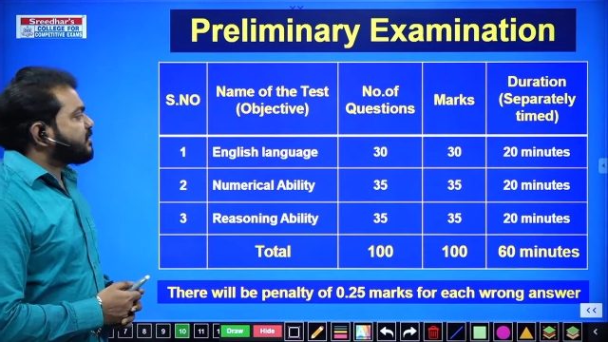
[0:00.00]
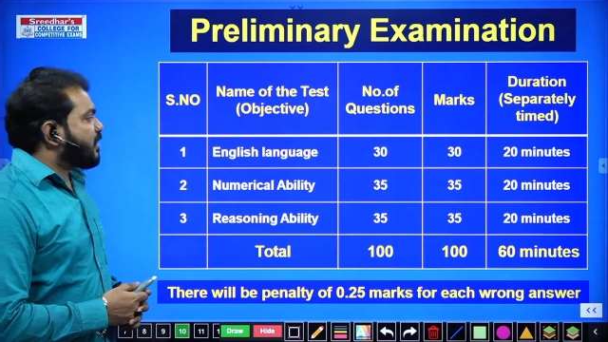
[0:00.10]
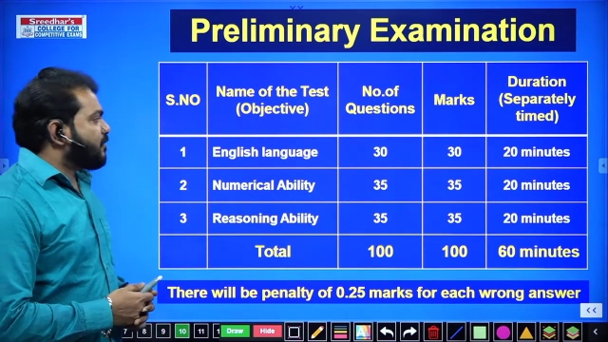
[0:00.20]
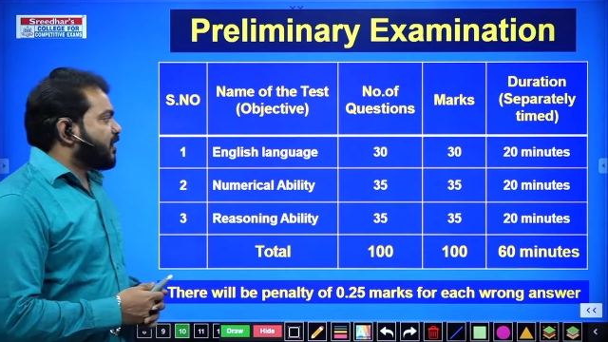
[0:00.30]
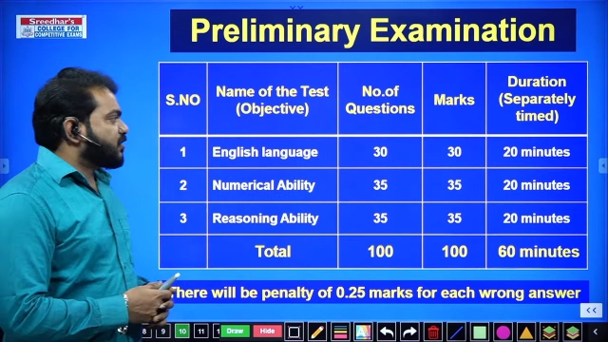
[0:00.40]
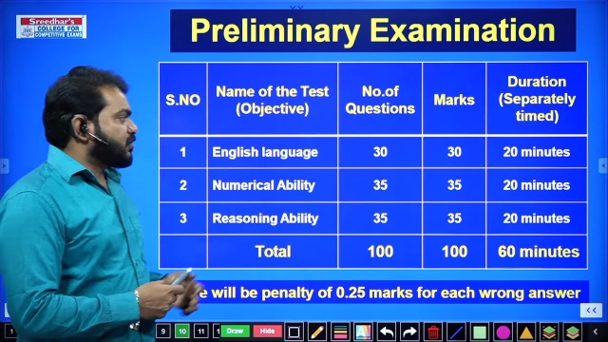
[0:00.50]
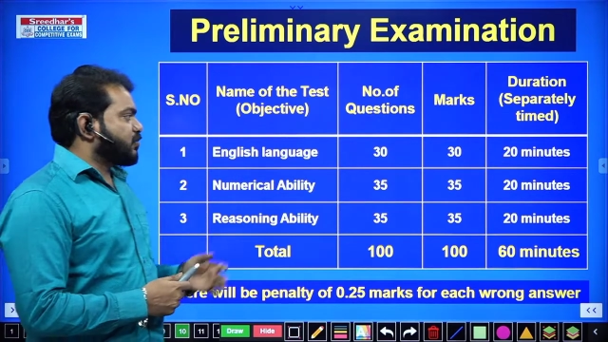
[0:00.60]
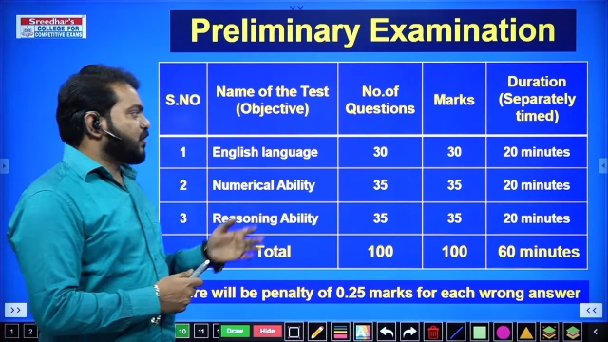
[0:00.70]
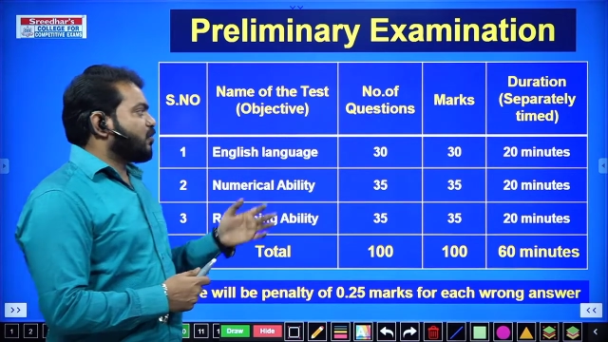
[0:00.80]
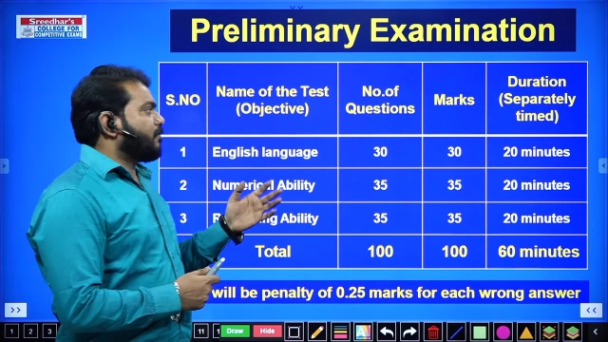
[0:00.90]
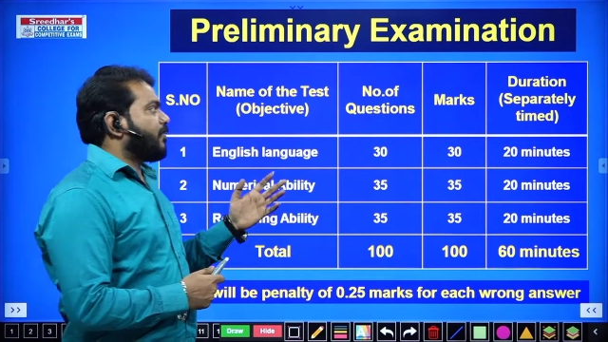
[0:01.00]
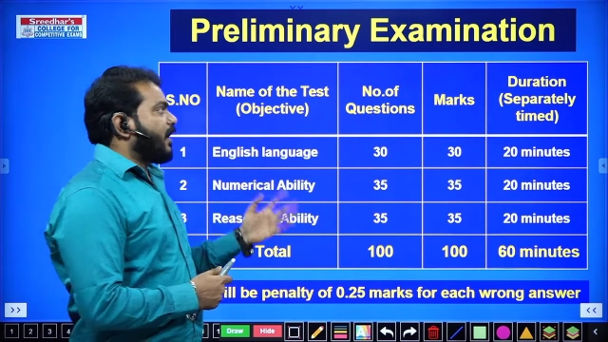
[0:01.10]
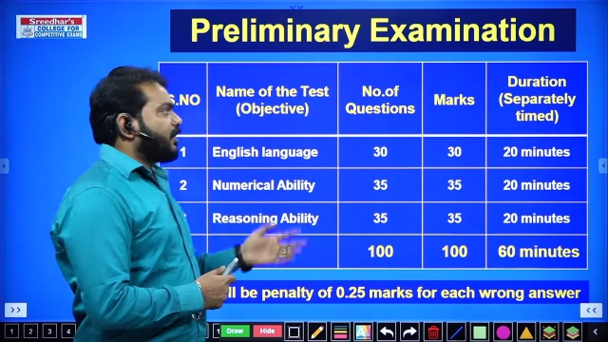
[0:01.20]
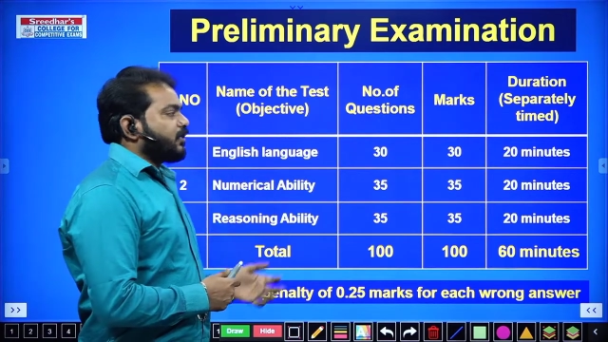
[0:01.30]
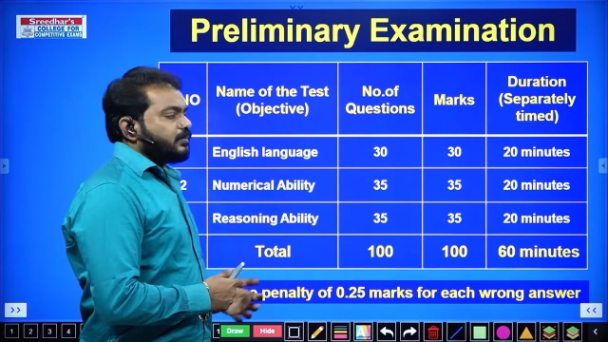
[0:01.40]
எக்ஸாமினேஷன் ஸோ அதோட
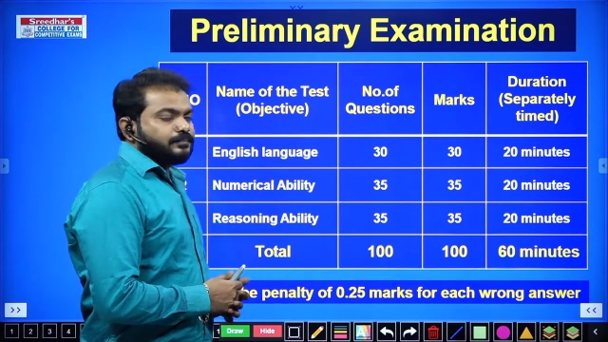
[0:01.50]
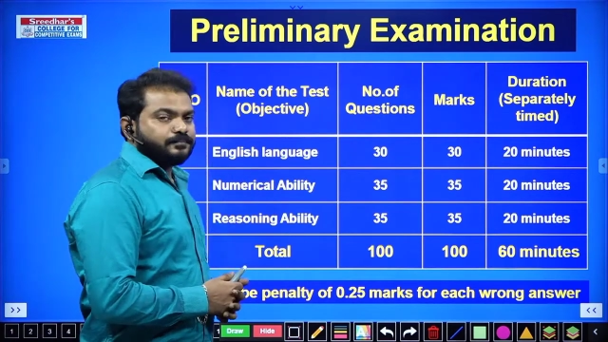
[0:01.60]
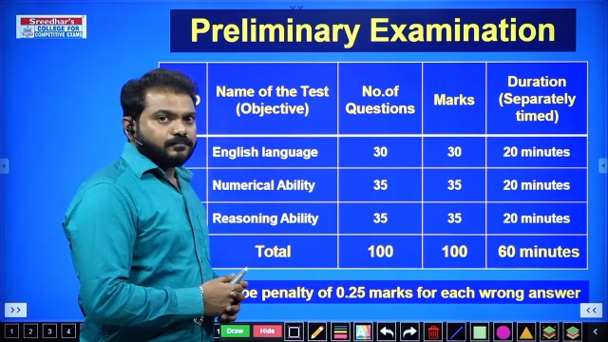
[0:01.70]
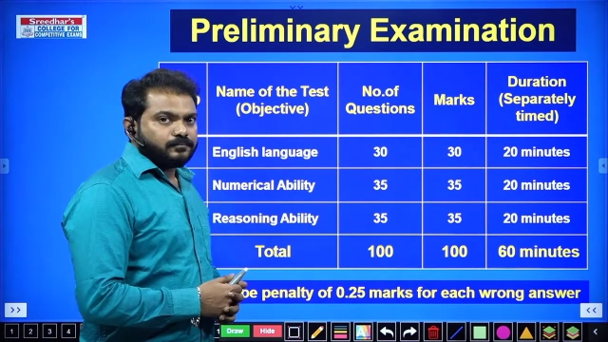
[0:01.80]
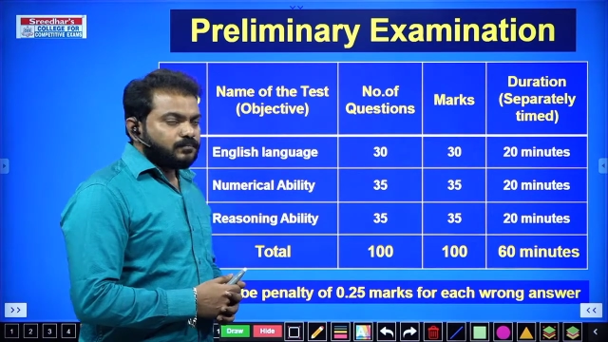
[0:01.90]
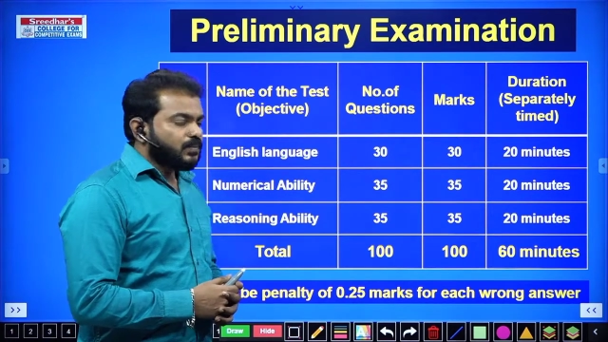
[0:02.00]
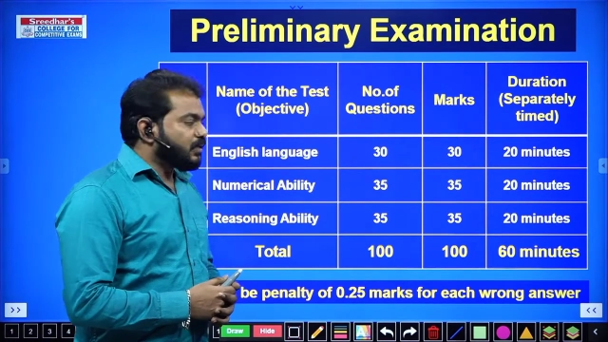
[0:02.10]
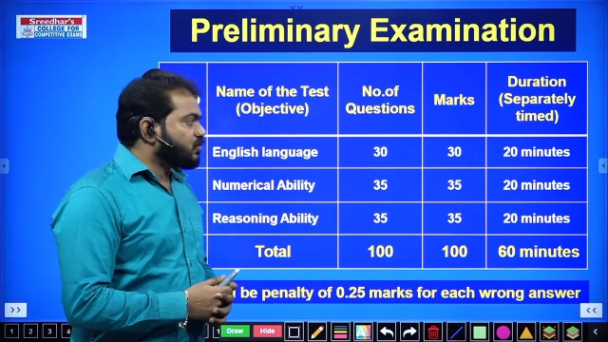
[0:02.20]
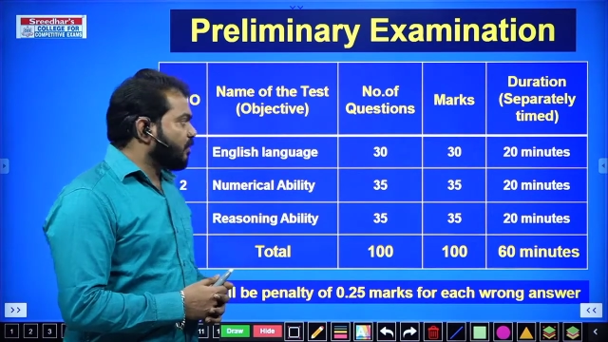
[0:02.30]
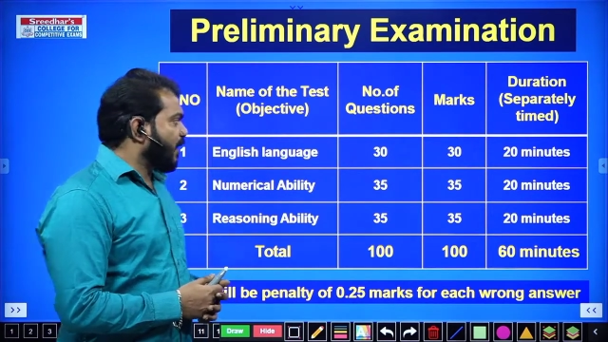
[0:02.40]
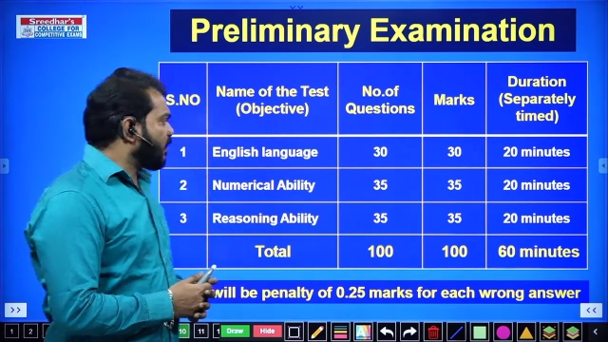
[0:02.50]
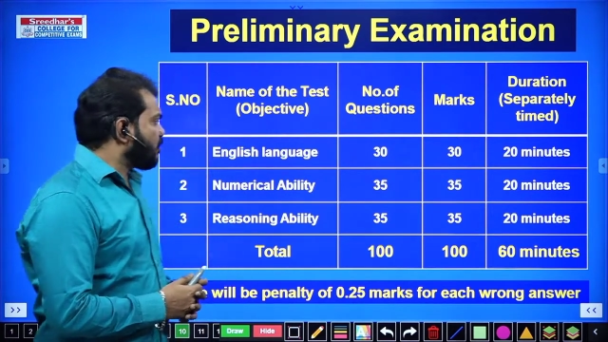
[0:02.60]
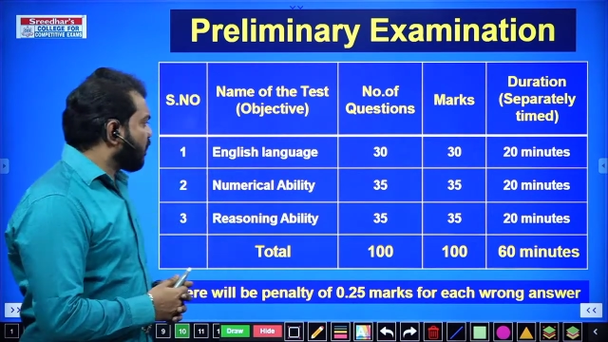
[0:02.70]
பேட்டர்ன் ஸோ பேட்டர்ன்